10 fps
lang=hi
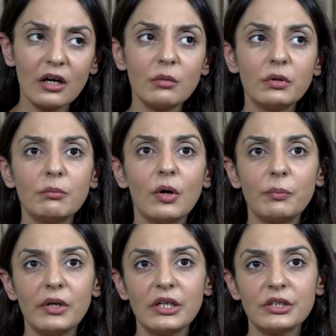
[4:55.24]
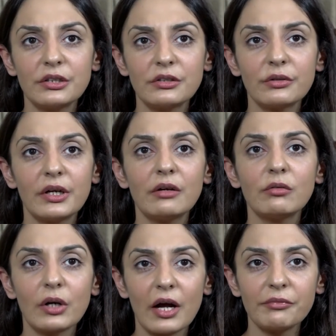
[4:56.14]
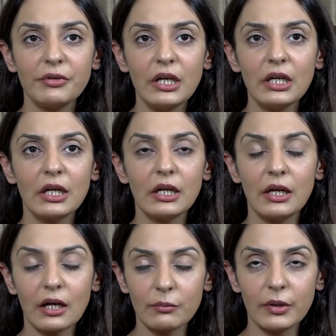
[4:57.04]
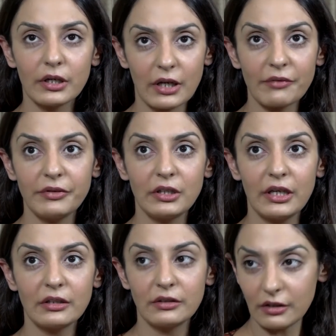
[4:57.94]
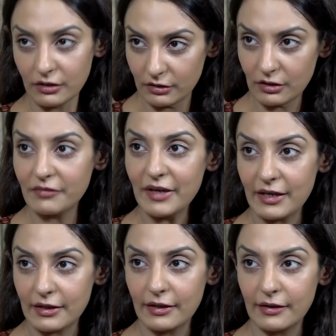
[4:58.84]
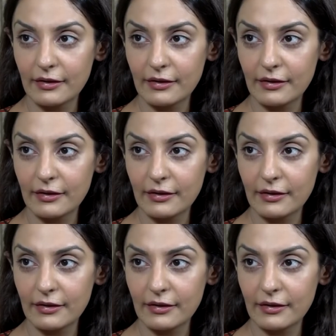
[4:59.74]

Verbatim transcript: अर्बन पॉपुलेशन जो है वो काफ़ी लगभग काफ़ी देर तक अवेयर है